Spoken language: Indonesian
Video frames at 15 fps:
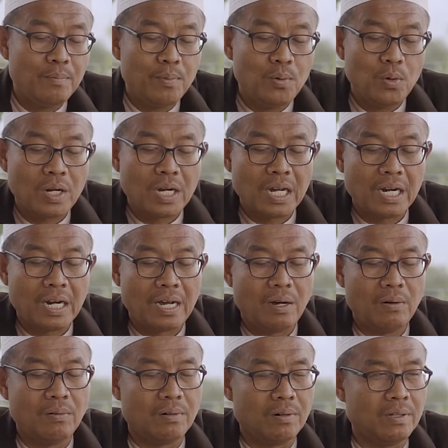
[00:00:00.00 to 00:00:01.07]
bukan
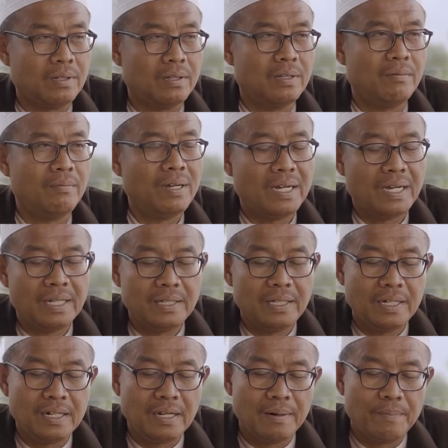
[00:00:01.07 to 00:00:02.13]
aurat, maka
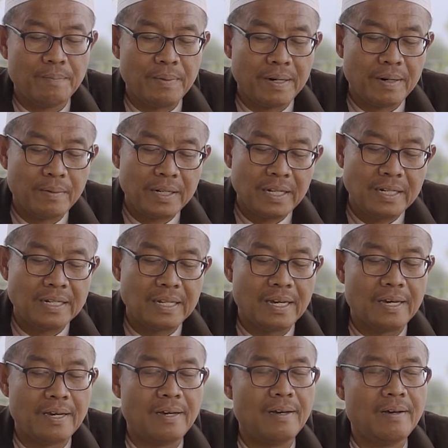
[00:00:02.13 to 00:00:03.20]
tidak
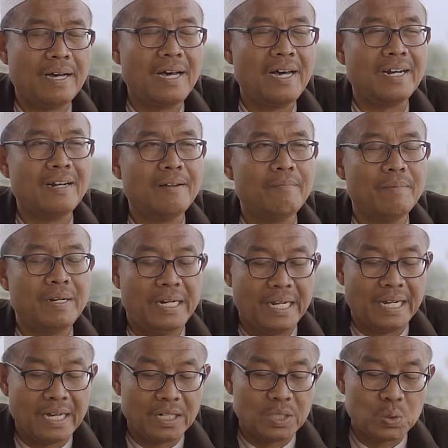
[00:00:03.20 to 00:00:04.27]
tidak haram
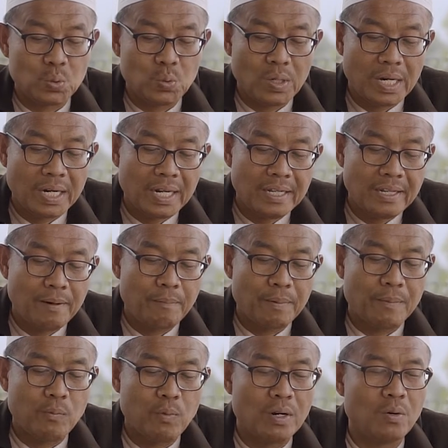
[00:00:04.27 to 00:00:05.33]
mendengar suaranya
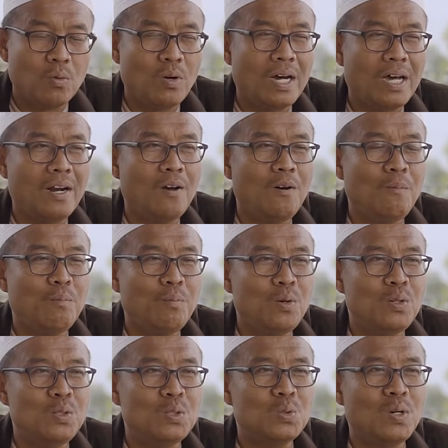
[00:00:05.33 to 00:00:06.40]
perempuan
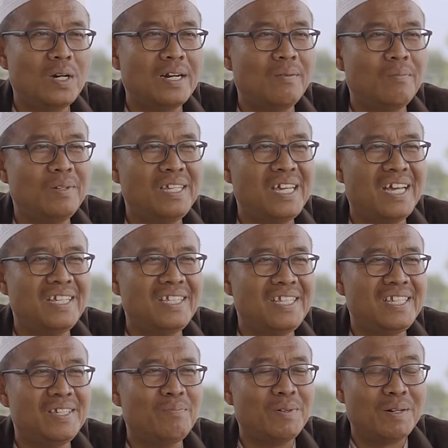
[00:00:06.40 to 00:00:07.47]
walaupun suara
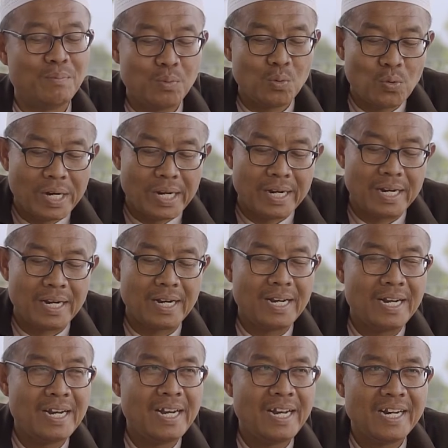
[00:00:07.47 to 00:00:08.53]
penyanyi perempuan
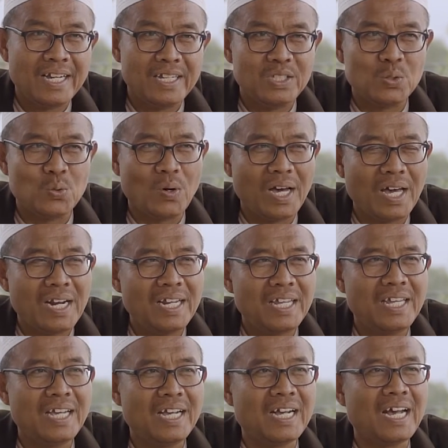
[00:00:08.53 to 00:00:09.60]

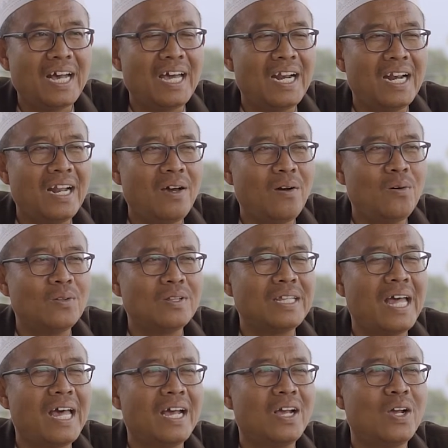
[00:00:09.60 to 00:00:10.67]
kecuali kalau
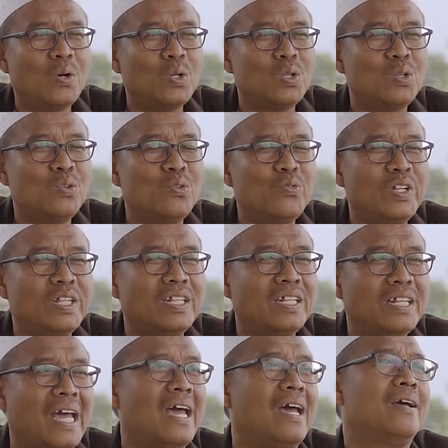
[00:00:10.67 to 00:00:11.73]
takut
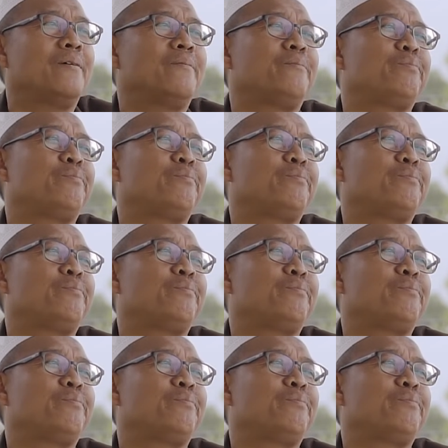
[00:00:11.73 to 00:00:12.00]
fitnah.